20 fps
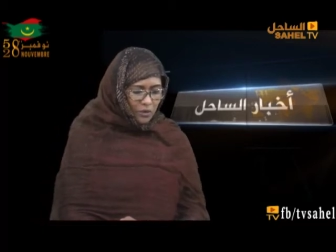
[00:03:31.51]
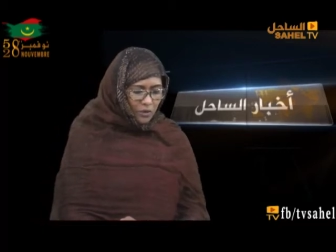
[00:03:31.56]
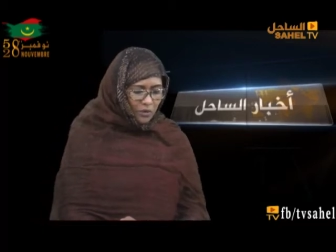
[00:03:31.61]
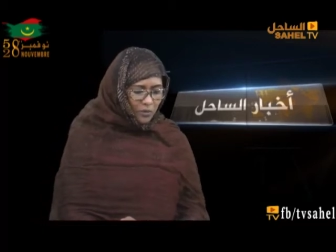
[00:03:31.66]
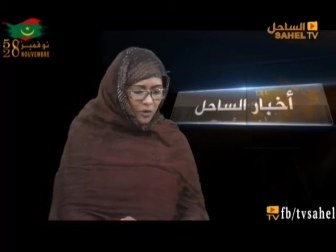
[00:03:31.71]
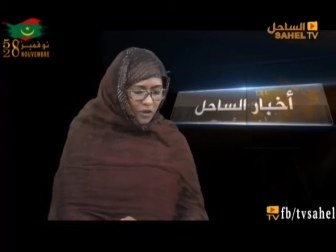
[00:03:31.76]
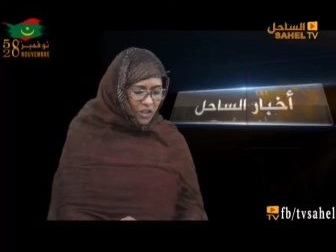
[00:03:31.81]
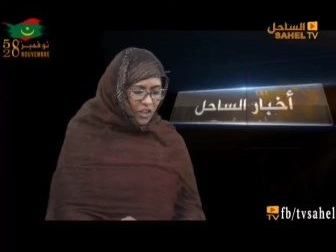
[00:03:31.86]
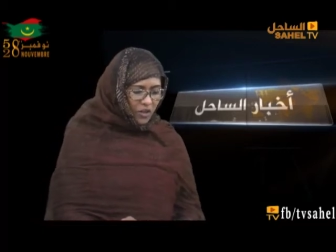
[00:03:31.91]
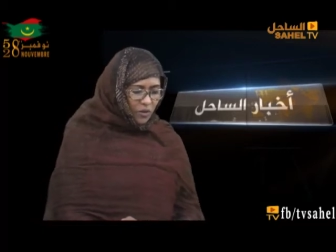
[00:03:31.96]

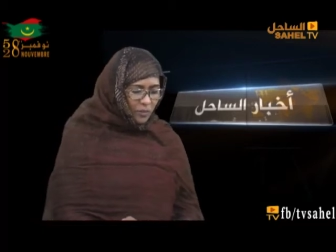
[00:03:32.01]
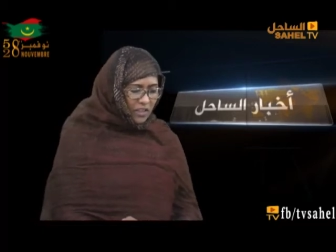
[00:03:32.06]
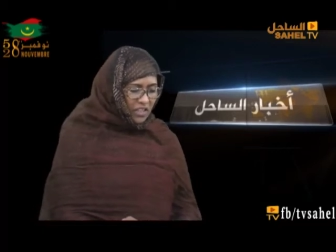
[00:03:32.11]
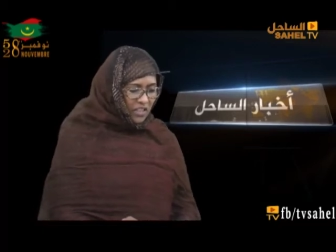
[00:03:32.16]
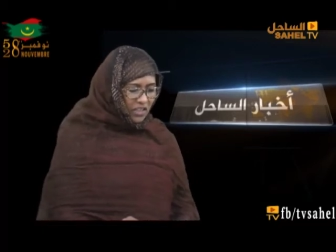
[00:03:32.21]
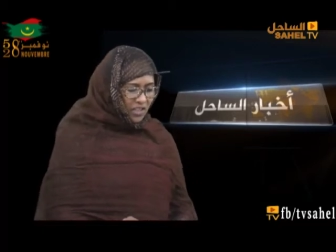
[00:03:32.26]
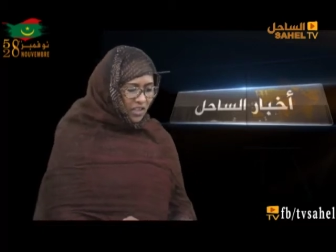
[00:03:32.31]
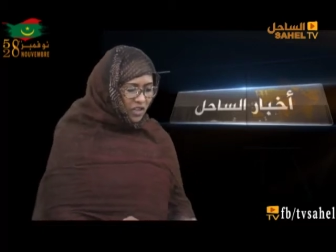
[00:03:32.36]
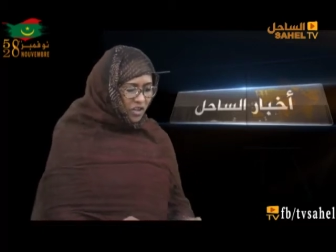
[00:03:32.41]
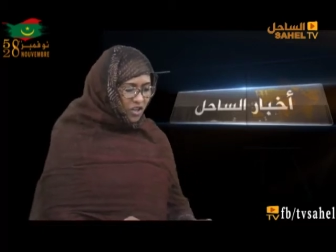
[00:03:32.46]
مدير
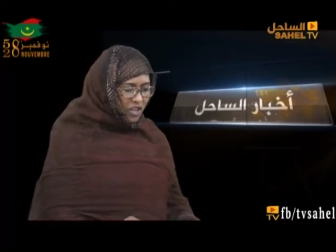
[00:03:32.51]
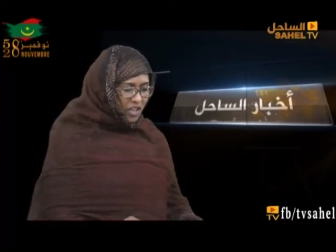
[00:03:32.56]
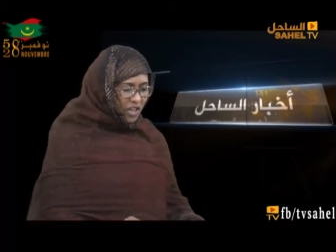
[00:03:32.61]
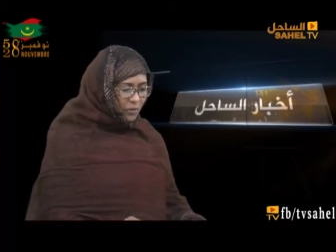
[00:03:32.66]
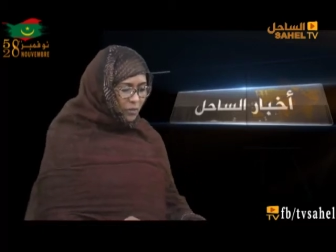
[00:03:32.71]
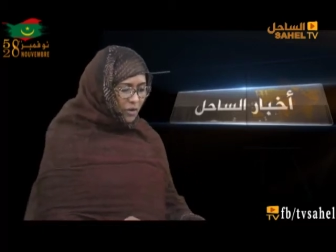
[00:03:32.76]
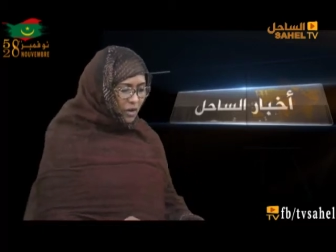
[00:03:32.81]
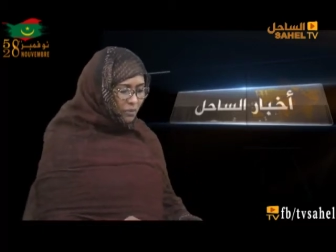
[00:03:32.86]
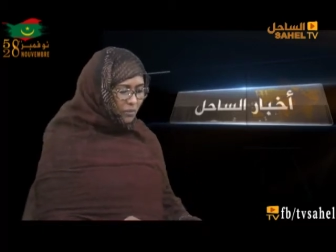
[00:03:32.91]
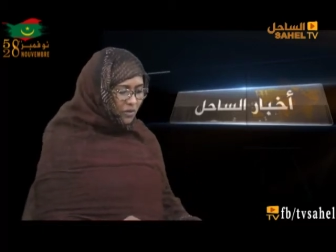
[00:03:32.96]
مدرسة الشيخ
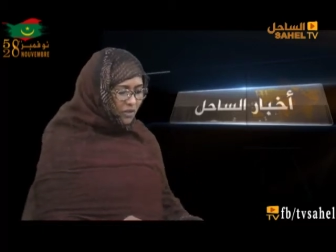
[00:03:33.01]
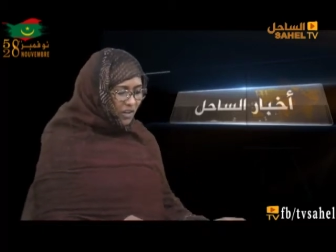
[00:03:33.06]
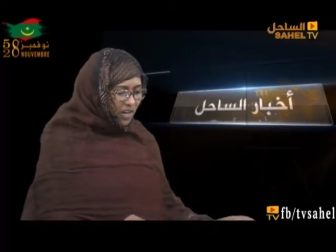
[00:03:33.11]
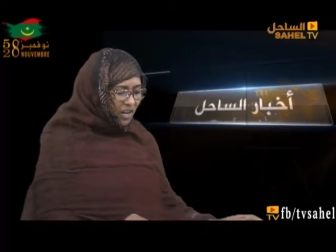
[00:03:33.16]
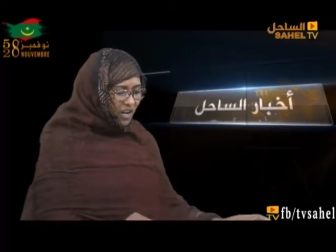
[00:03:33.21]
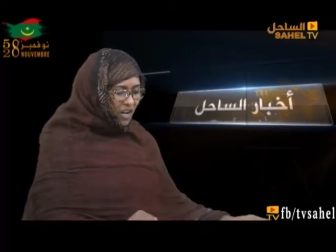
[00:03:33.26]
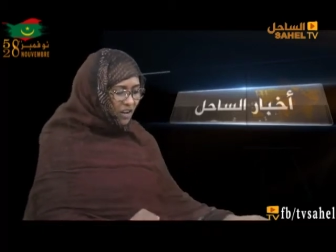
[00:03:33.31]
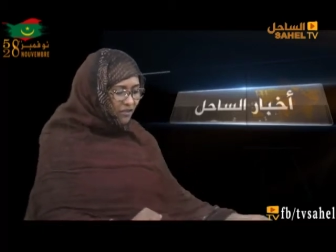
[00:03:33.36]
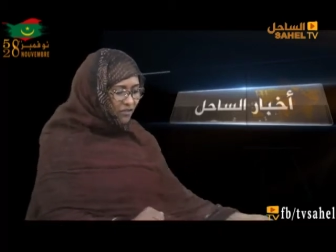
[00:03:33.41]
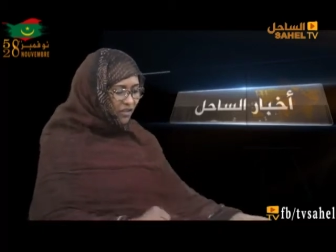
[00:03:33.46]
محمد
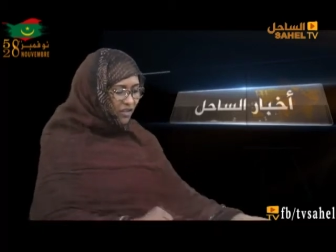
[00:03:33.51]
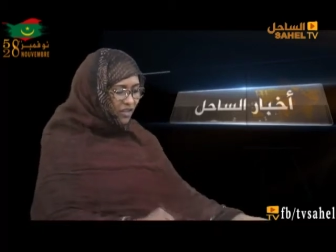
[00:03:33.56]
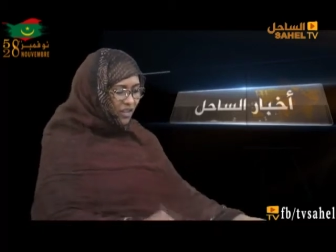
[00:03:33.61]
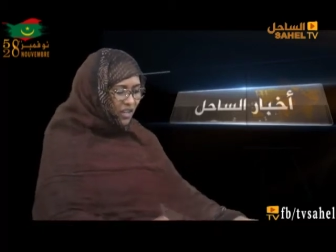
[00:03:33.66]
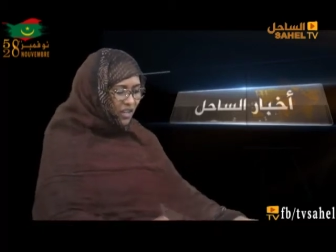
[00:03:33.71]
الحافظ